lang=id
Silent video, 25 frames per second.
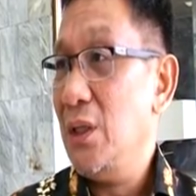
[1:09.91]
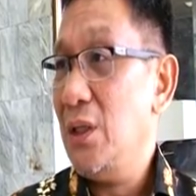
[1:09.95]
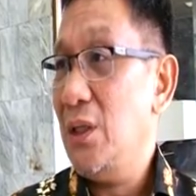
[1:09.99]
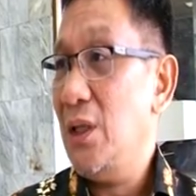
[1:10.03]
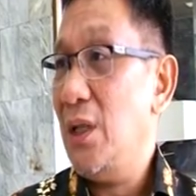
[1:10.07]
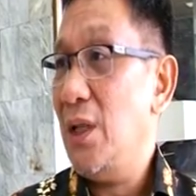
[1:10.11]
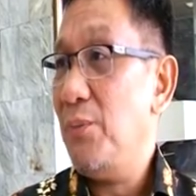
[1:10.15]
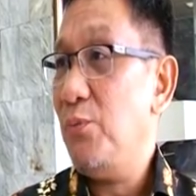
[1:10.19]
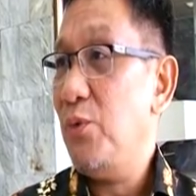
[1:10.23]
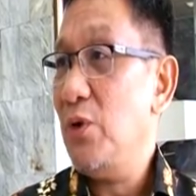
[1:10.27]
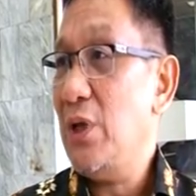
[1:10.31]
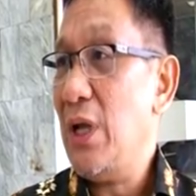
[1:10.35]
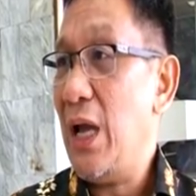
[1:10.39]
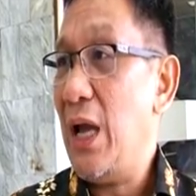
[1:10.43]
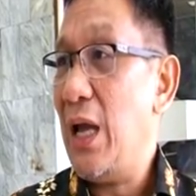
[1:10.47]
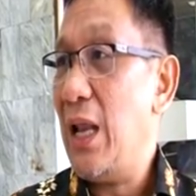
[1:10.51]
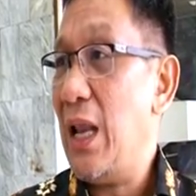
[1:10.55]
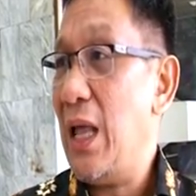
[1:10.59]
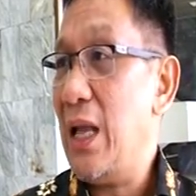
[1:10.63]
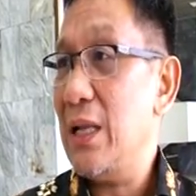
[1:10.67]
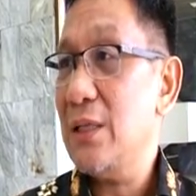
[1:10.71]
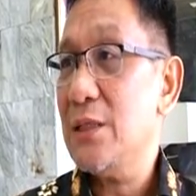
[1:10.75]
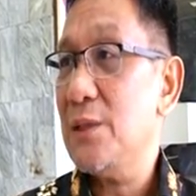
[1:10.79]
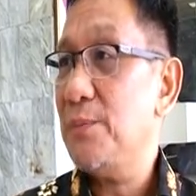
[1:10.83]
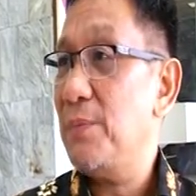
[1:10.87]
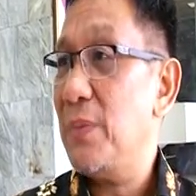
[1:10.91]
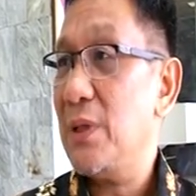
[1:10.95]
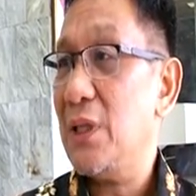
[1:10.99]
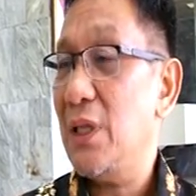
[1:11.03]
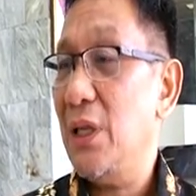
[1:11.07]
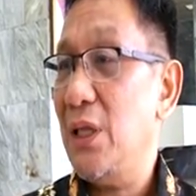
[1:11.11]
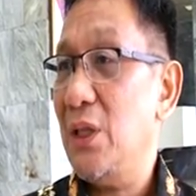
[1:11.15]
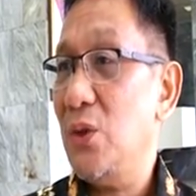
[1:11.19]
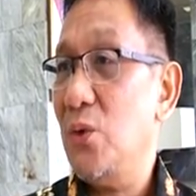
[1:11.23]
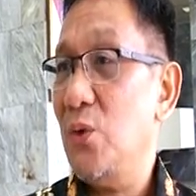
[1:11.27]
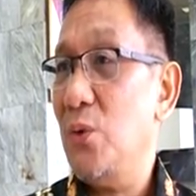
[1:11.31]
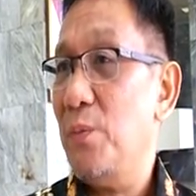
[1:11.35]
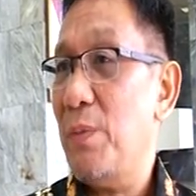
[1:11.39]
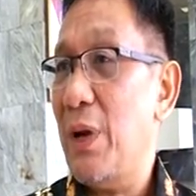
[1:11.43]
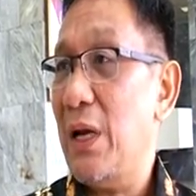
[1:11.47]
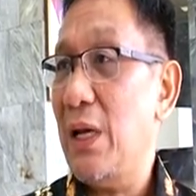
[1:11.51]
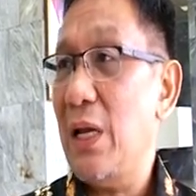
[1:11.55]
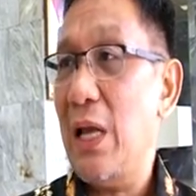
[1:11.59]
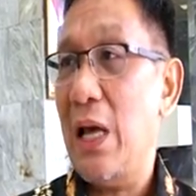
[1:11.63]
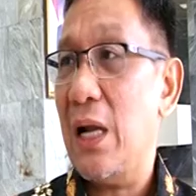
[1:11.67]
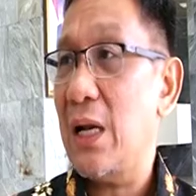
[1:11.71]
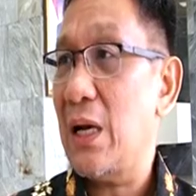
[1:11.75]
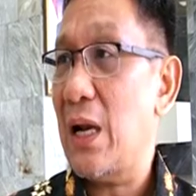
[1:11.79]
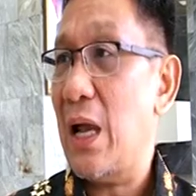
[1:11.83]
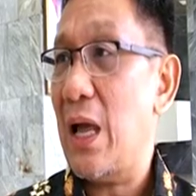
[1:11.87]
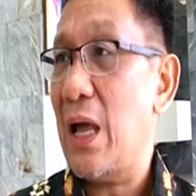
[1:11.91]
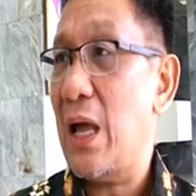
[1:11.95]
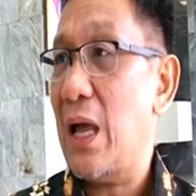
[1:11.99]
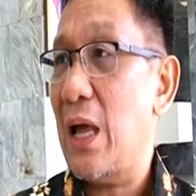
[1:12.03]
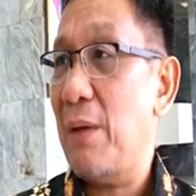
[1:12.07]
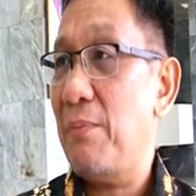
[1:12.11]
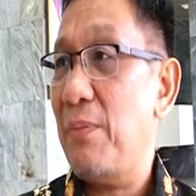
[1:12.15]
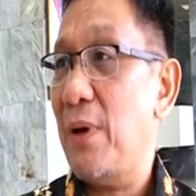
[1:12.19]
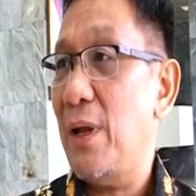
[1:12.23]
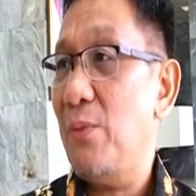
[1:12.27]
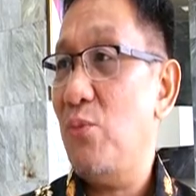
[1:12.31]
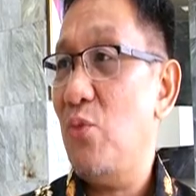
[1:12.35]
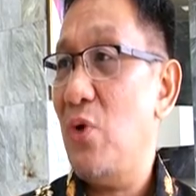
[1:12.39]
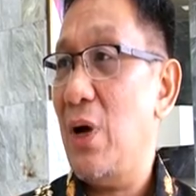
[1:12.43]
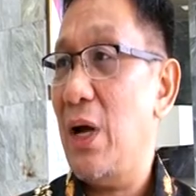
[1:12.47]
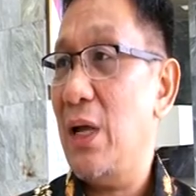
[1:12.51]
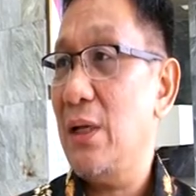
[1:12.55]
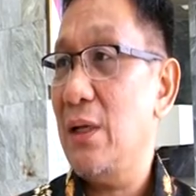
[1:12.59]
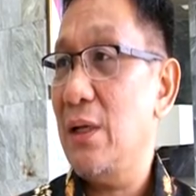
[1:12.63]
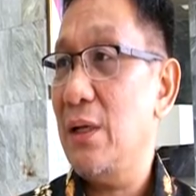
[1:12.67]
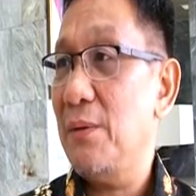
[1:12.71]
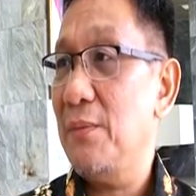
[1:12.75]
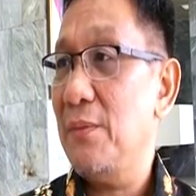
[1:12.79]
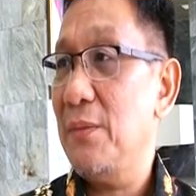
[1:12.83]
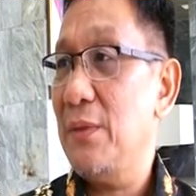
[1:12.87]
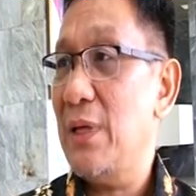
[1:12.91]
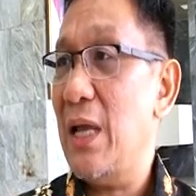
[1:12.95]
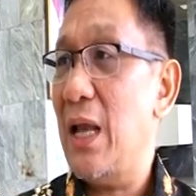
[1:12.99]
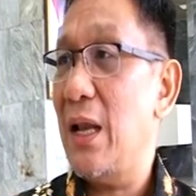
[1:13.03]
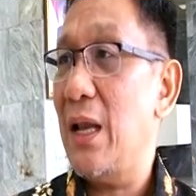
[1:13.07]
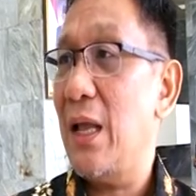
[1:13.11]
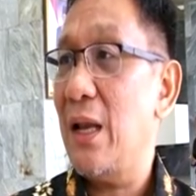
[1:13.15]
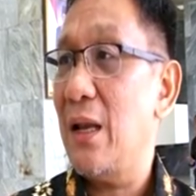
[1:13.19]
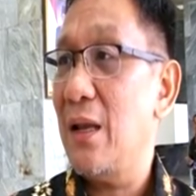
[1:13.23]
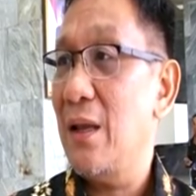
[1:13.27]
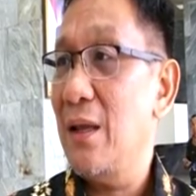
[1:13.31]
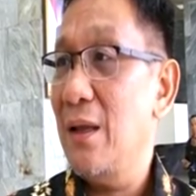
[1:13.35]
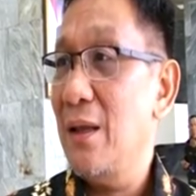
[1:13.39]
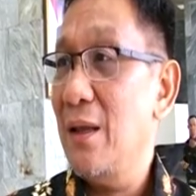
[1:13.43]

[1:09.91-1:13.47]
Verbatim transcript: Tidak punya hal-hal seperti itu, bandara, pelabuhan, jalan.